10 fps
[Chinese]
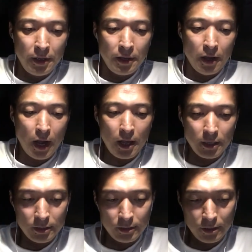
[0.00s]
好了，
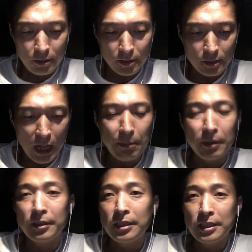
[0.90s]
这就是阿
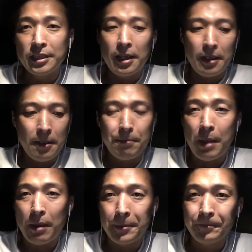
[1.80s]
明的意见，拜
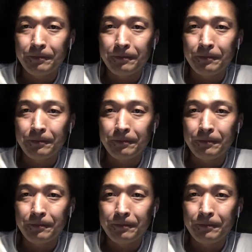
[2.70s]
拜。